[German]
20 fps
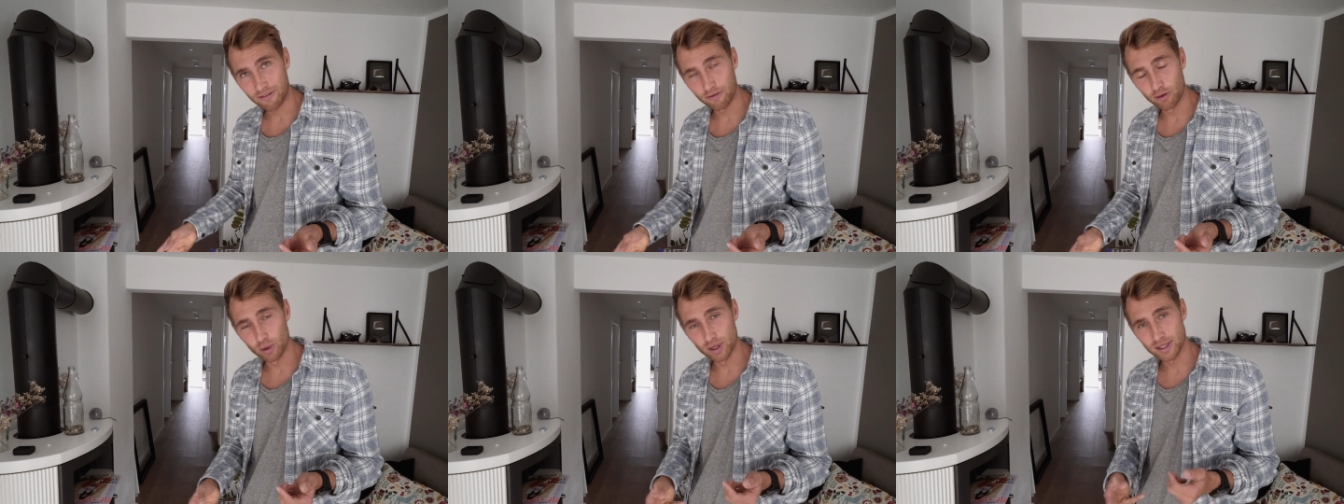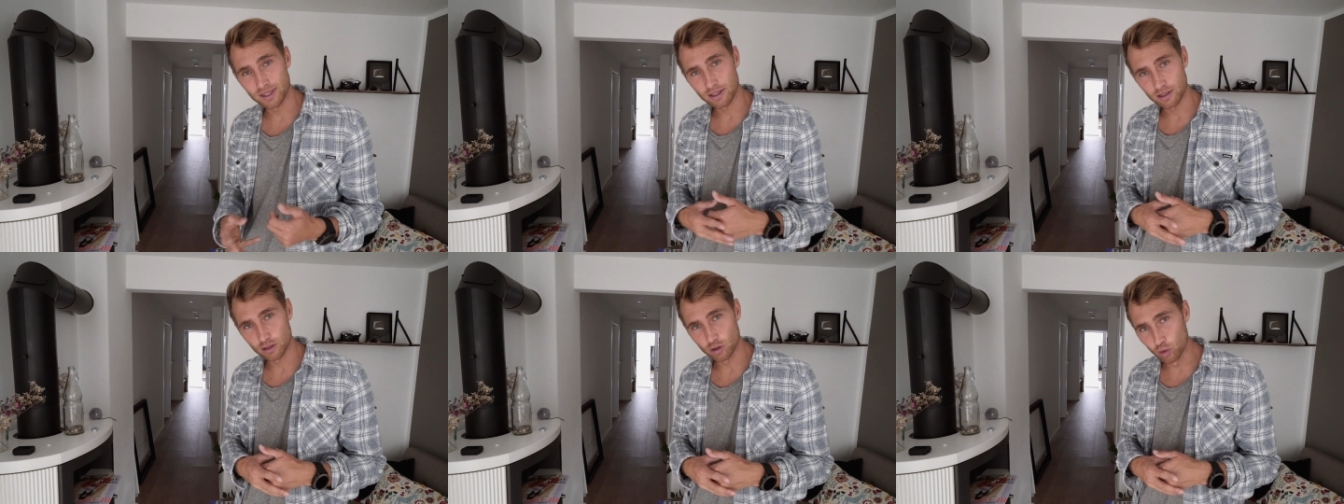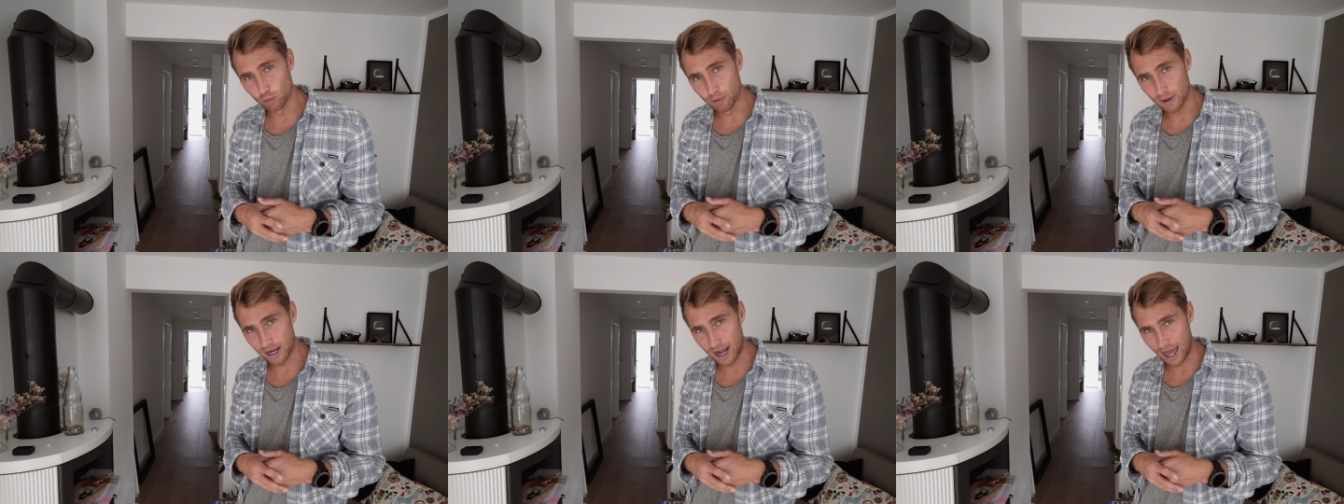Der Flur ist
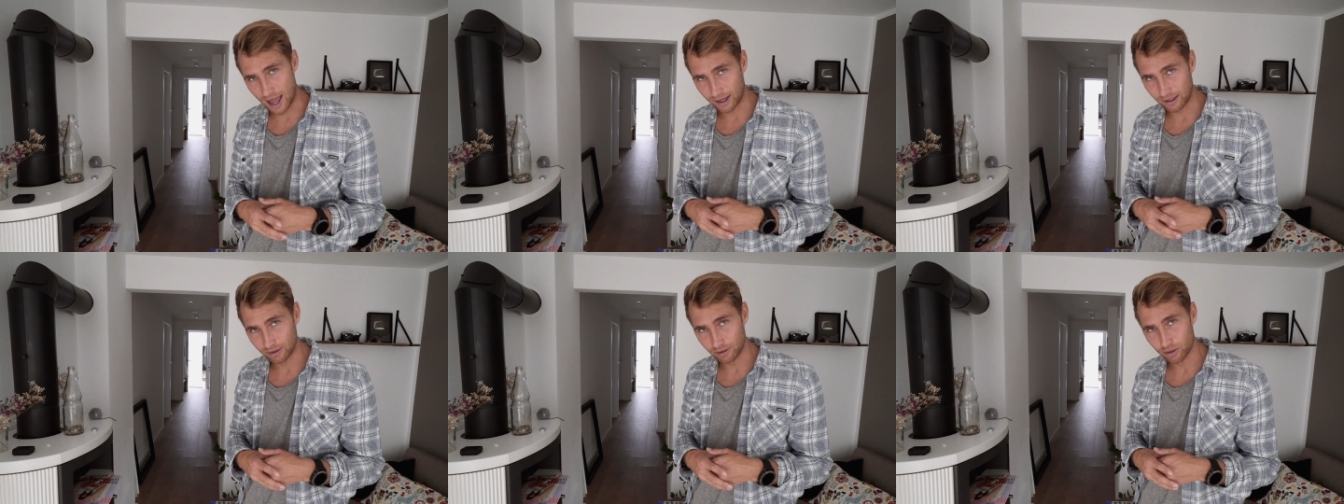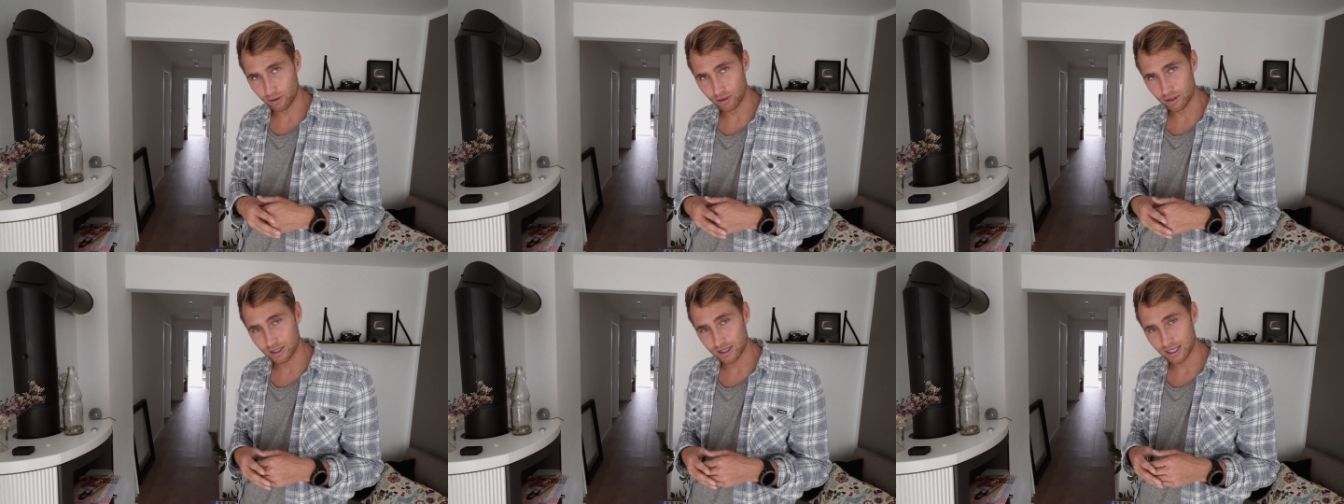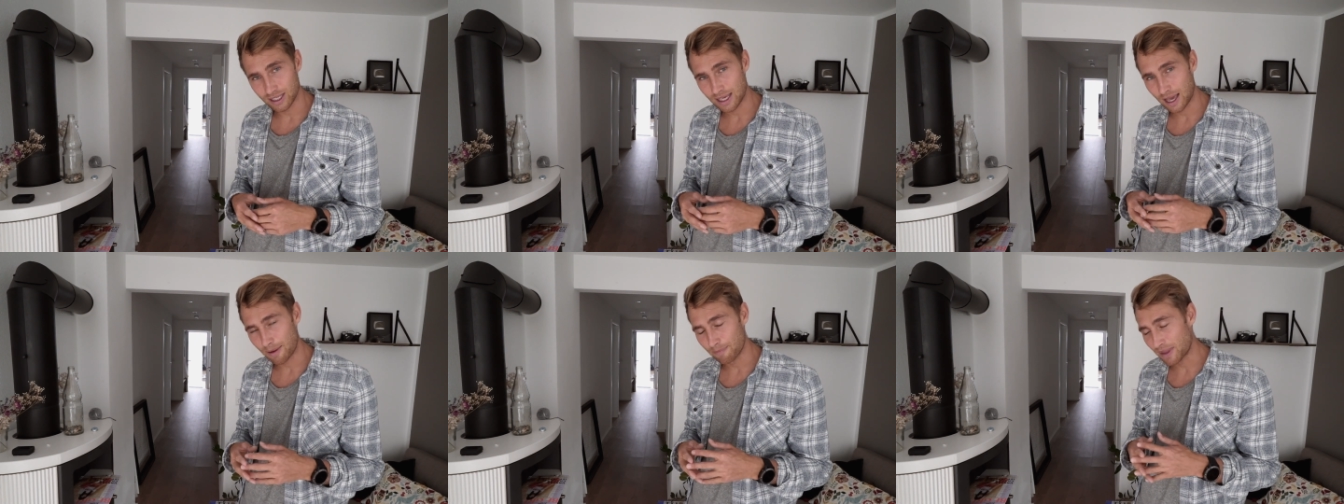super lang
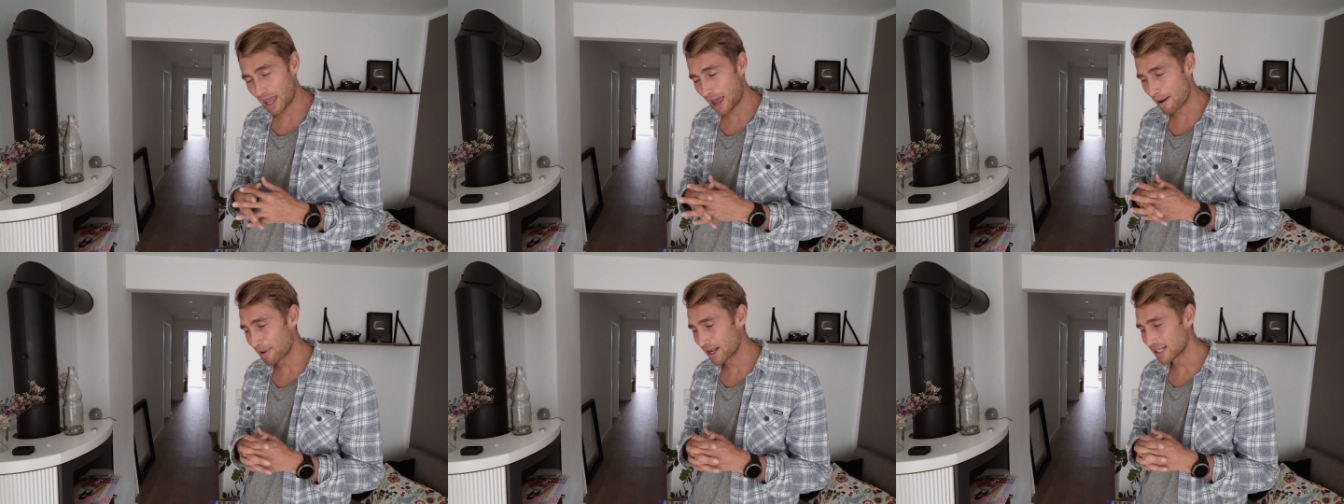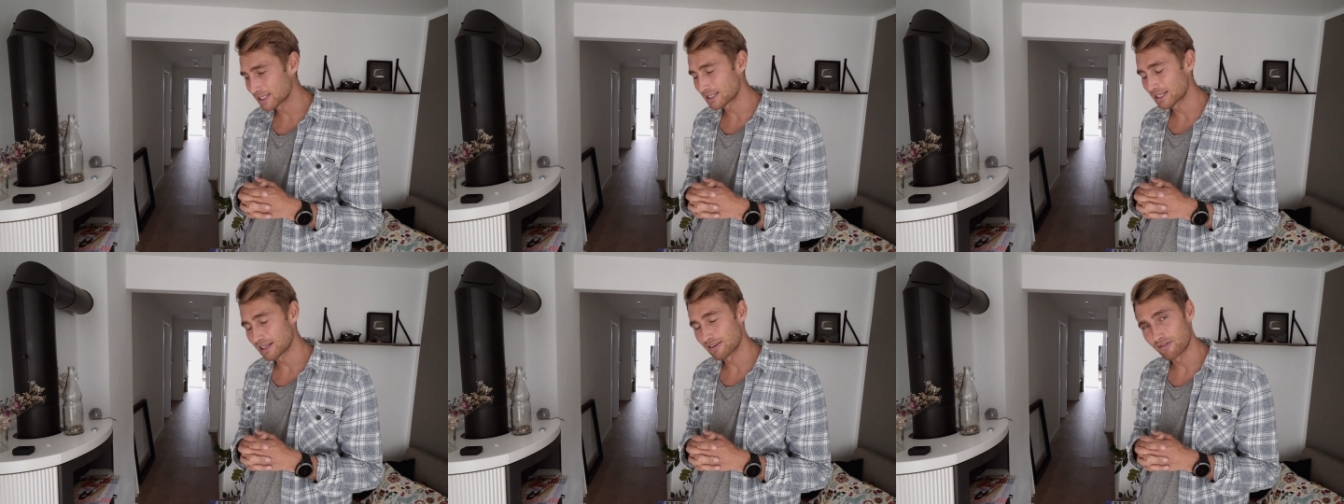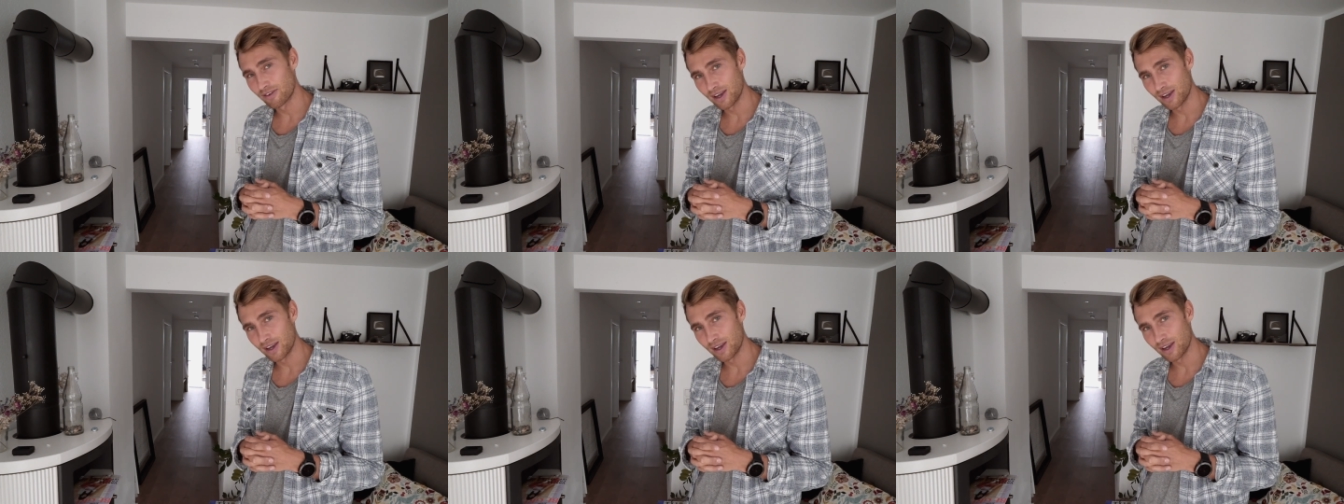und ich habe damals den